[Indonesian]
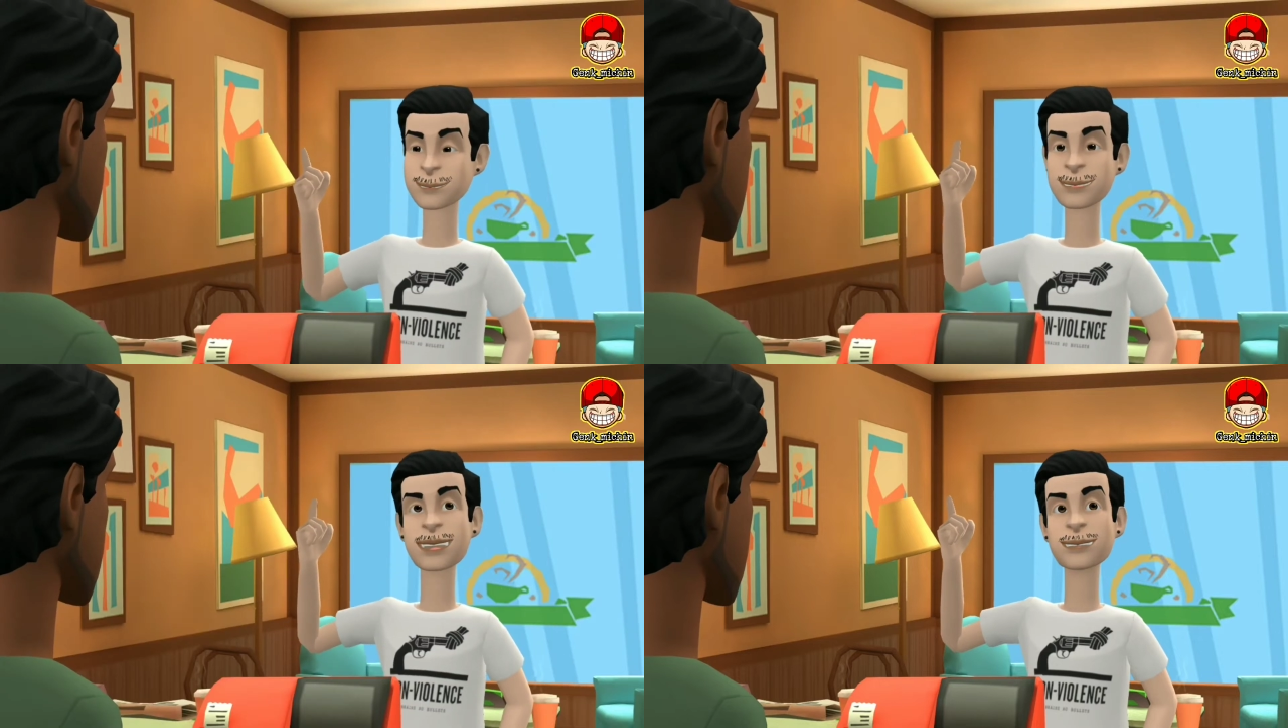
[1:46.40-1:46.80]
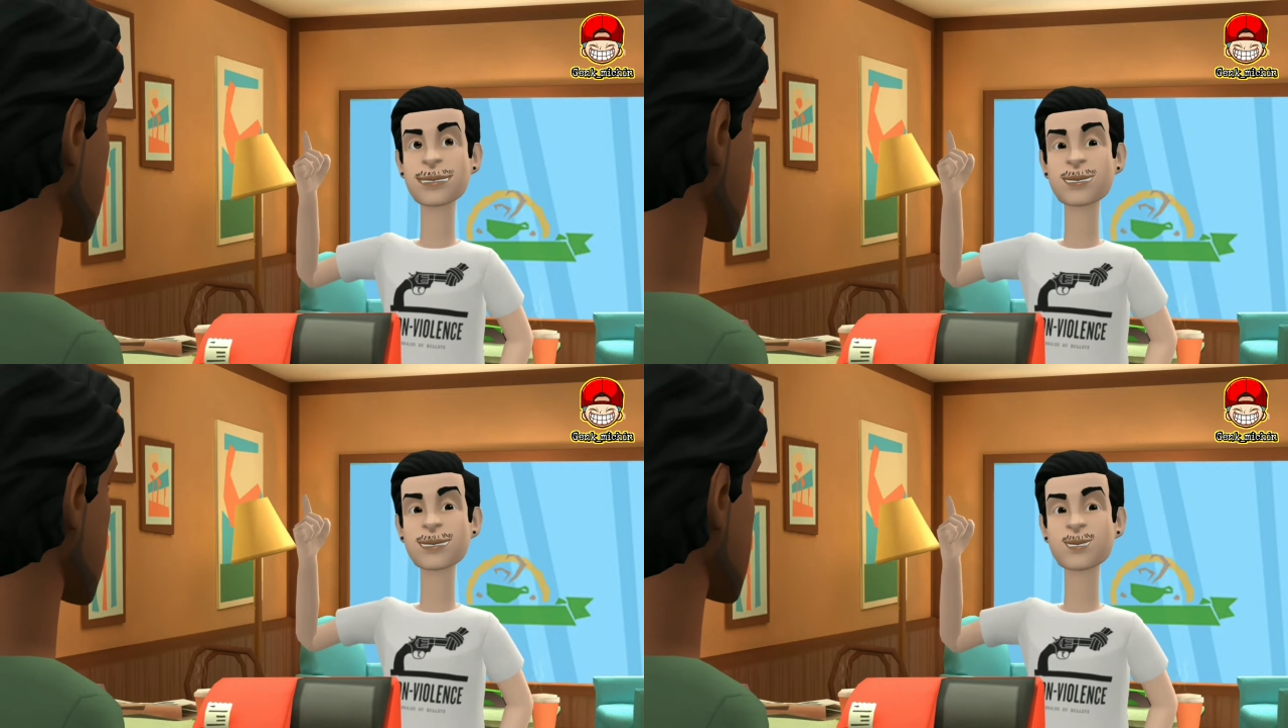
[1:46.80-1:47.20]
uh,
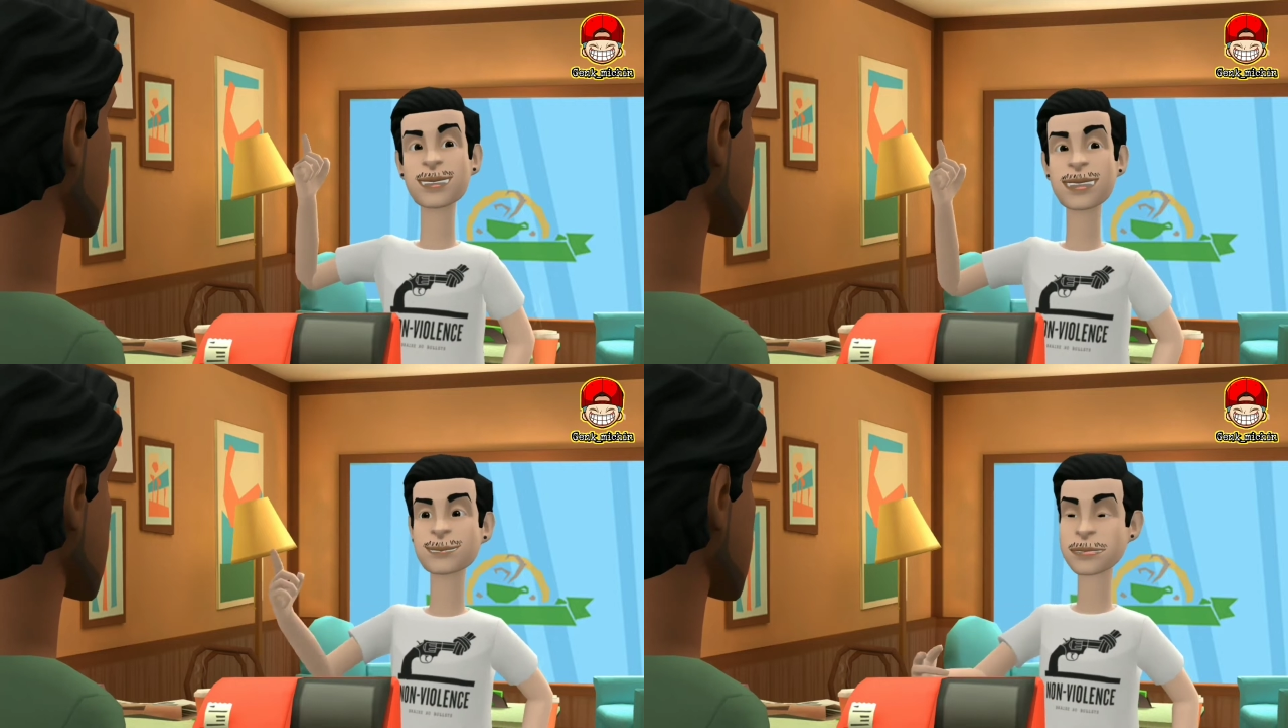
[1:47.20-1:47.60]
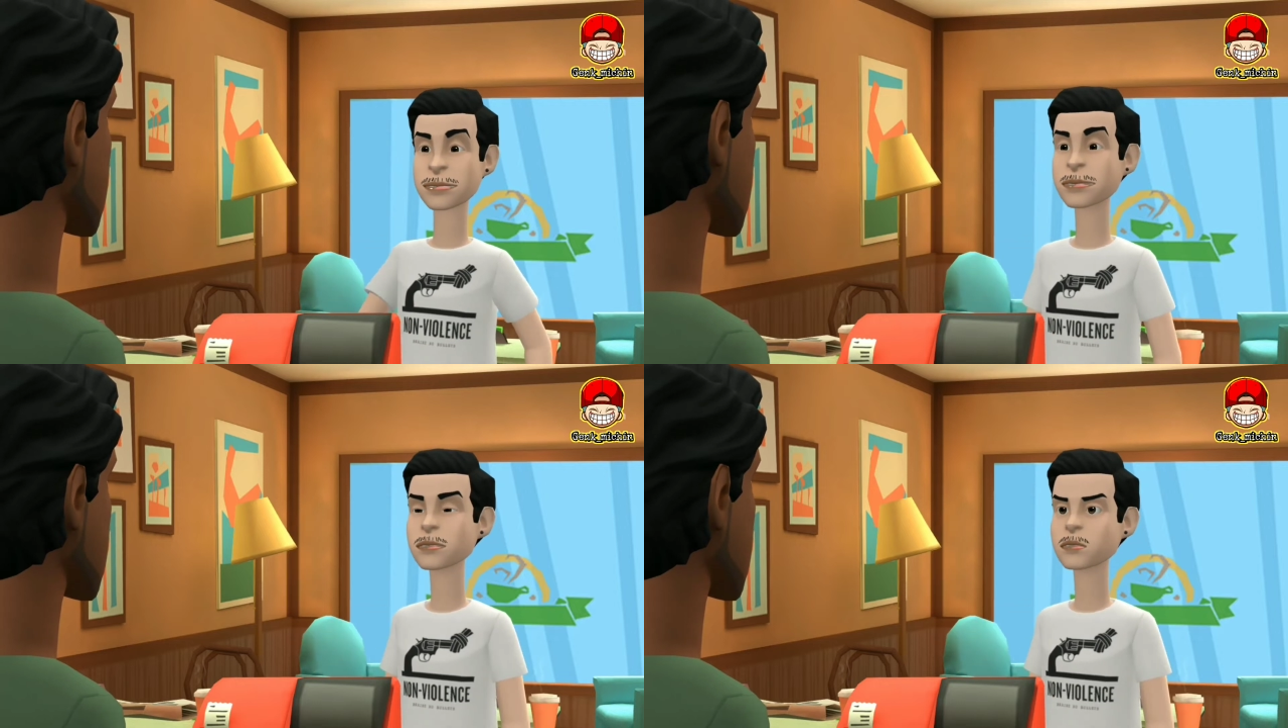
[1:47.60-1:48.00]
jadi saya
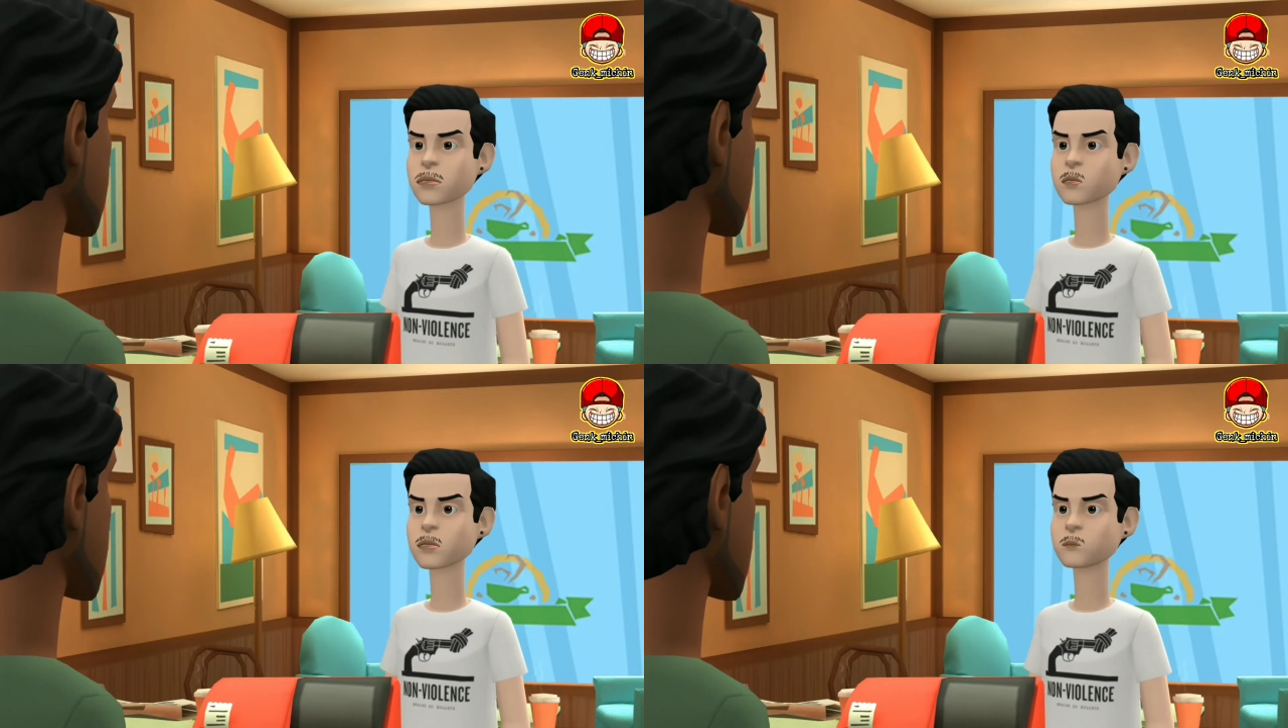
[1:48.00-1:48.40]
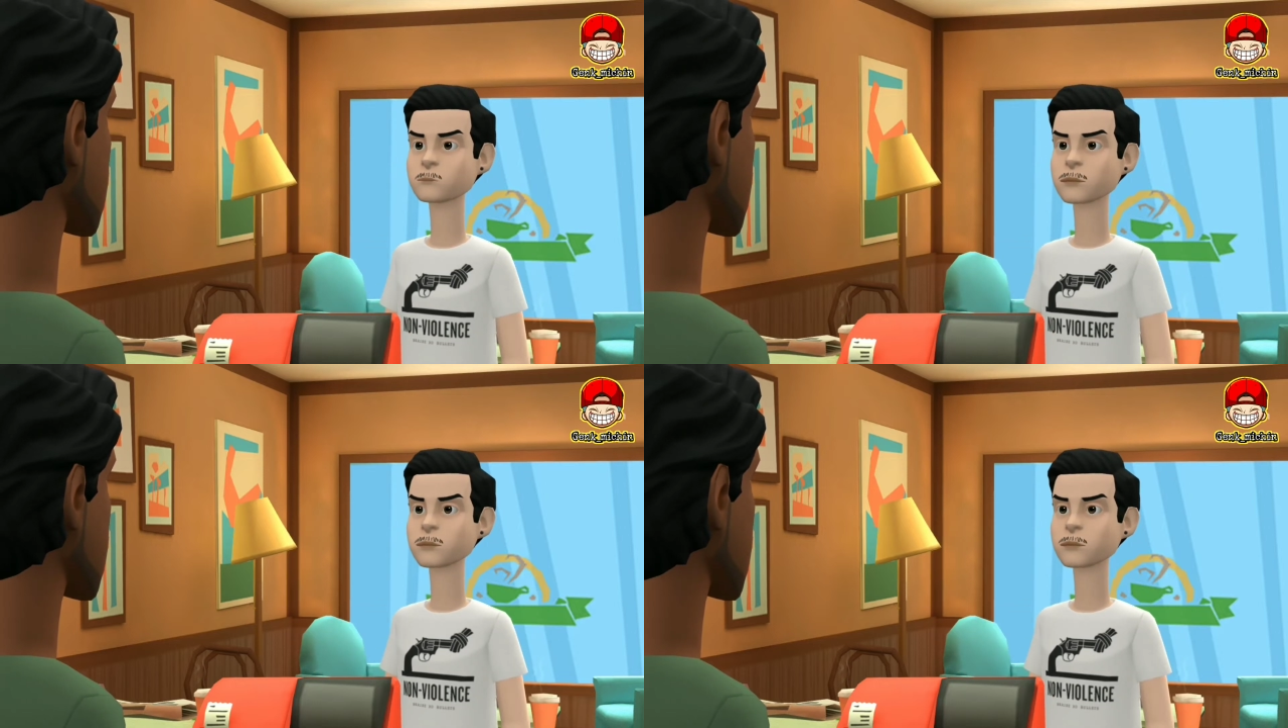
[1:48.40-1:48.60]
pesan semuanya ya.